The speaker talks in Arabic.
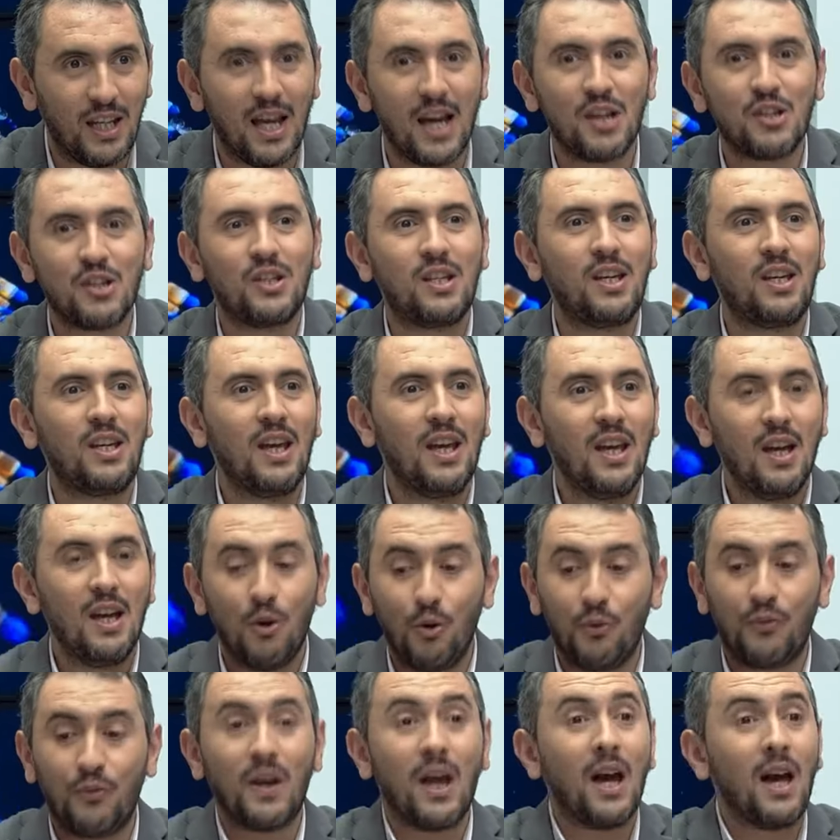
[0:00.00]
اجي
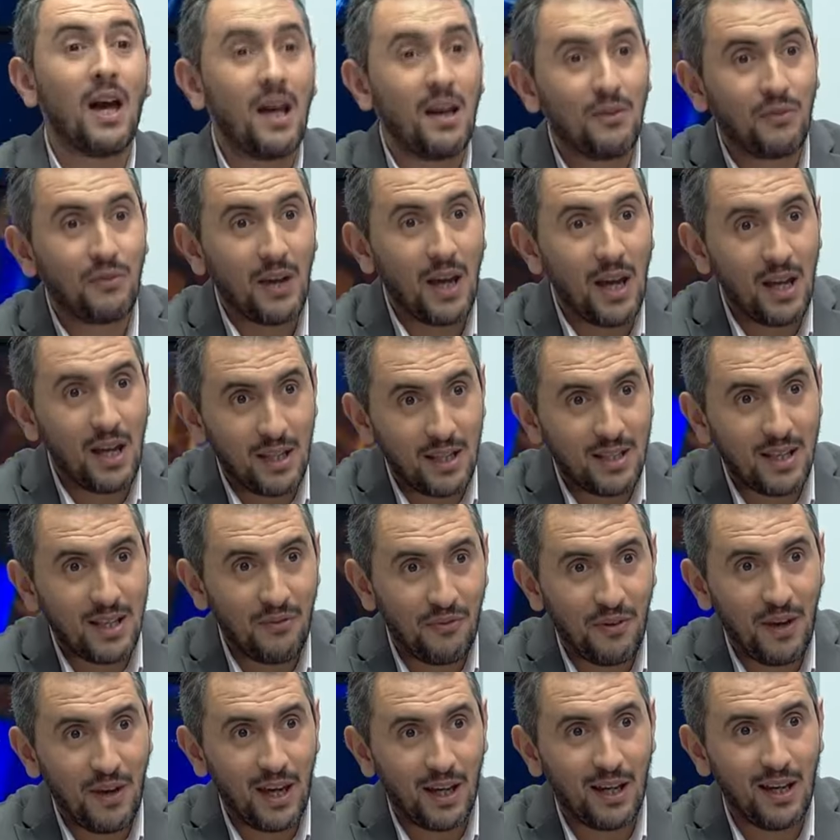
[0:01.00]
وفيها فيها لي
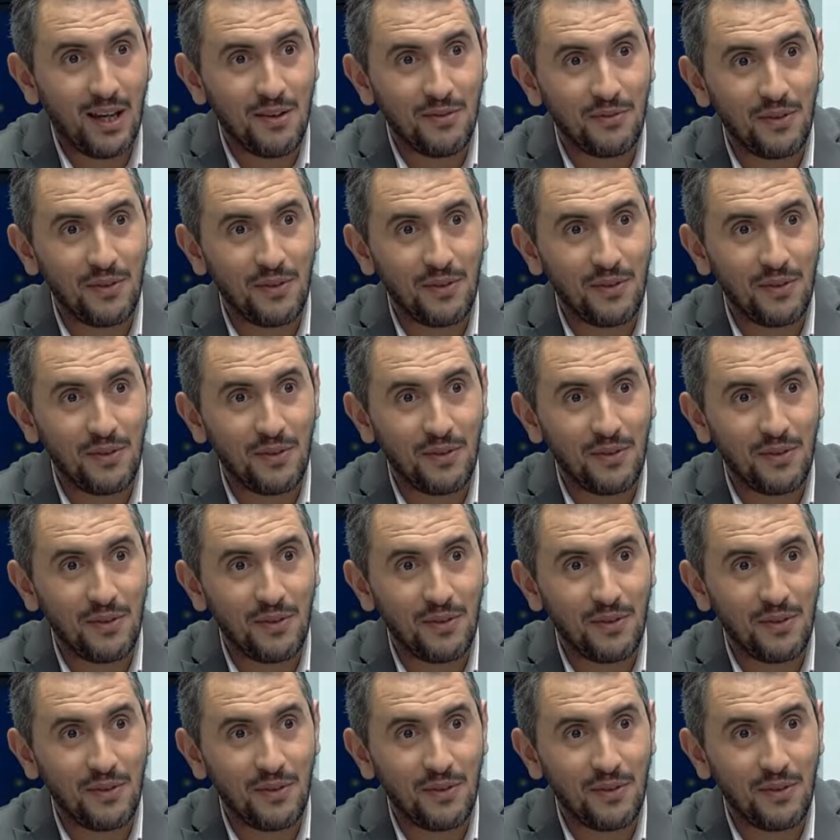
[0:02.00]
زافير آه.